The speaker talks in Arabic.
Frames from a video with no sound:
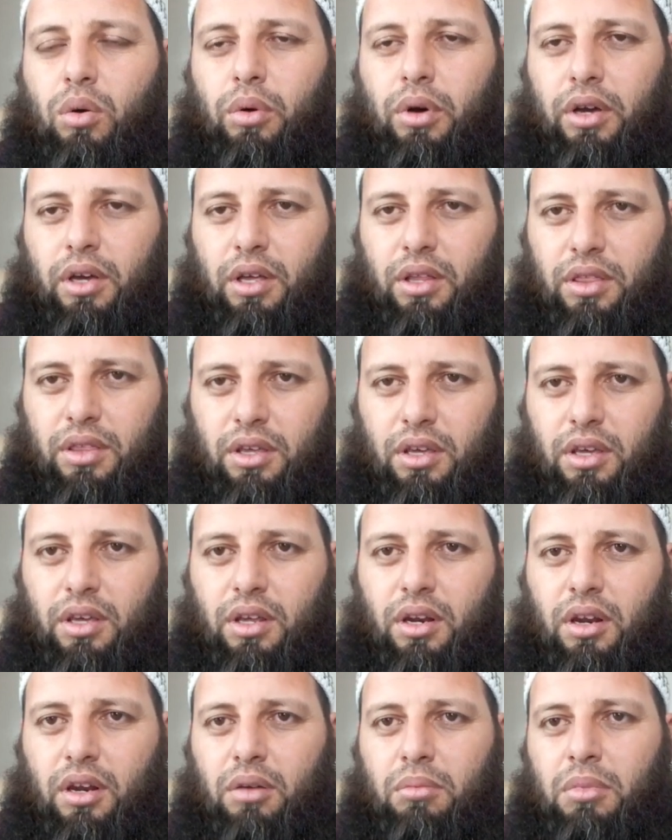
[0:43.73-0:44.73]

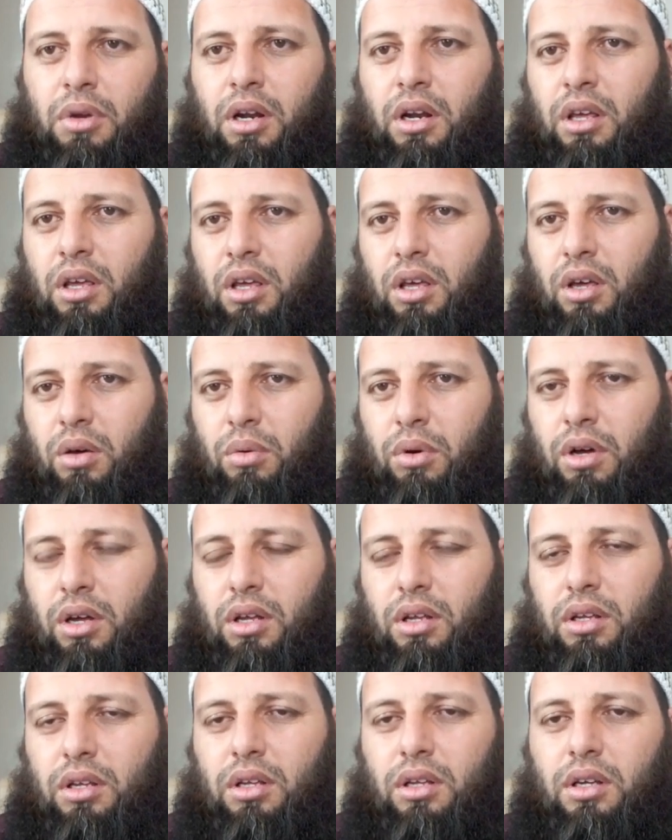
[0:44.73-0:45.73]
وكثير من الإخوة
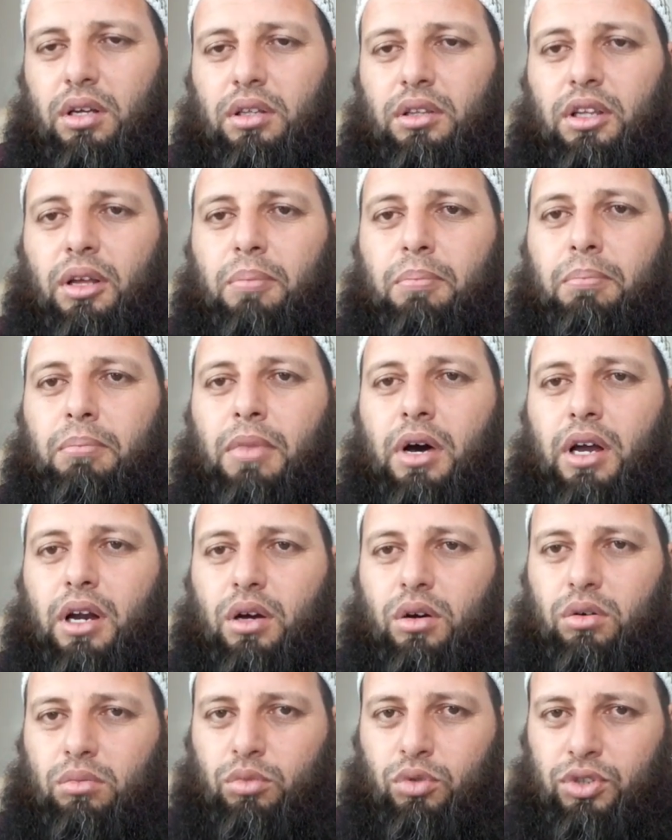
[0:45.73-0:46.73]

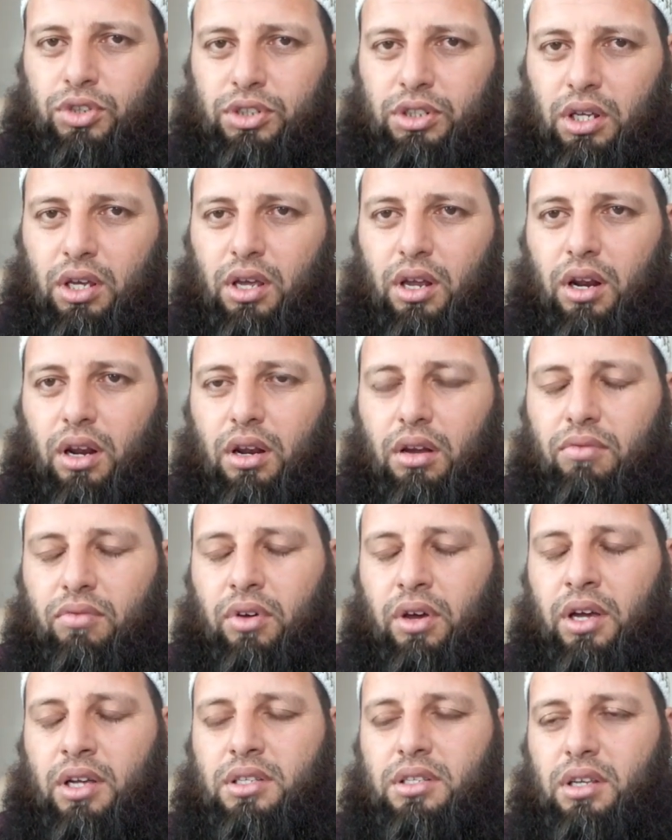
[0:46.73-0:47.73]
دمرهم السحر
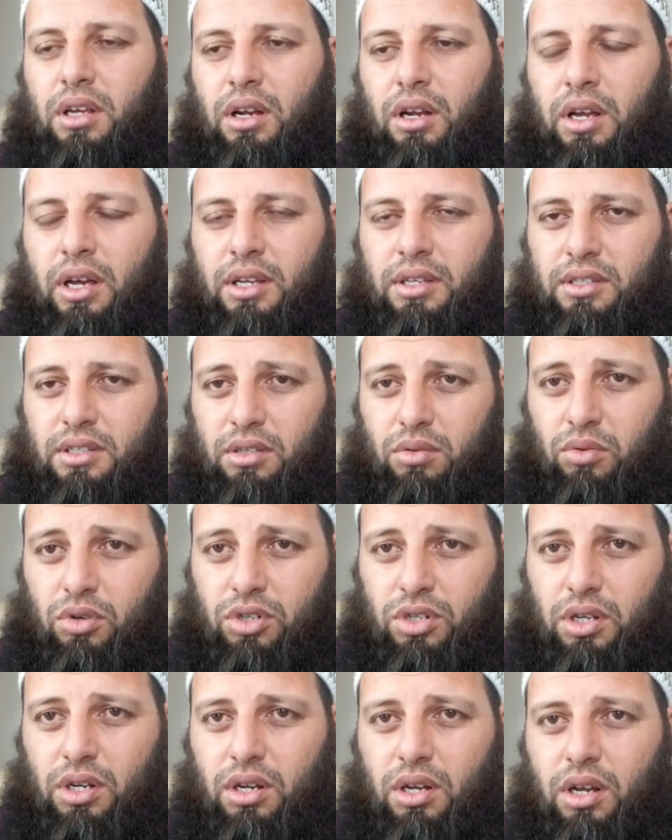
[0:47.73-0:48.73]
فأسأل الله عز
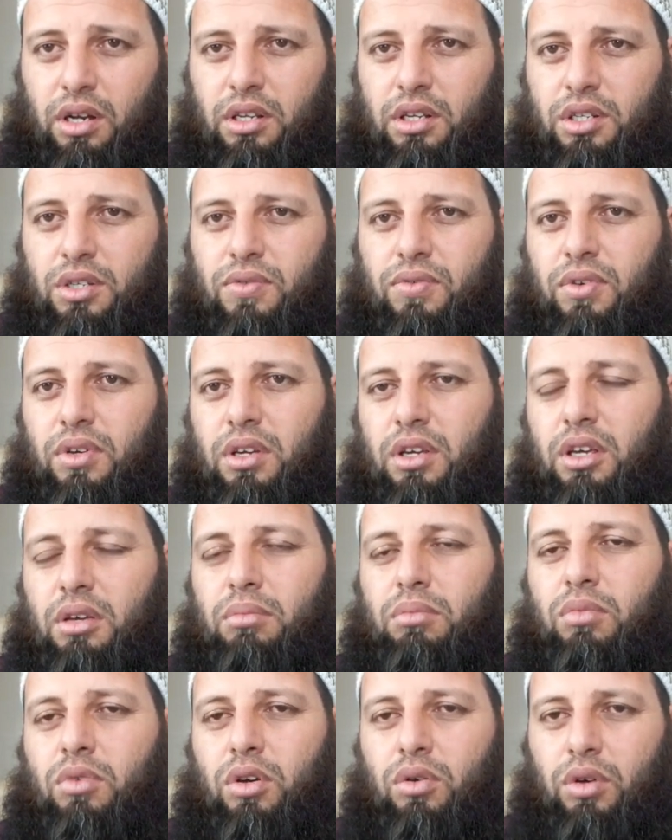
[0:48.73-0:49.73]
وجل أن
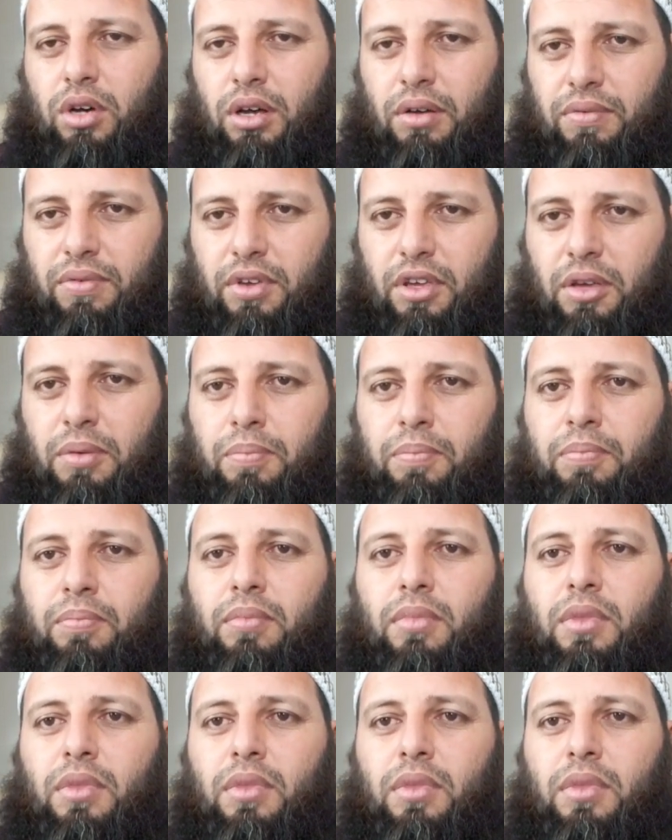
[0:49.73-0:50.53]
يشفيهم ويعافيهم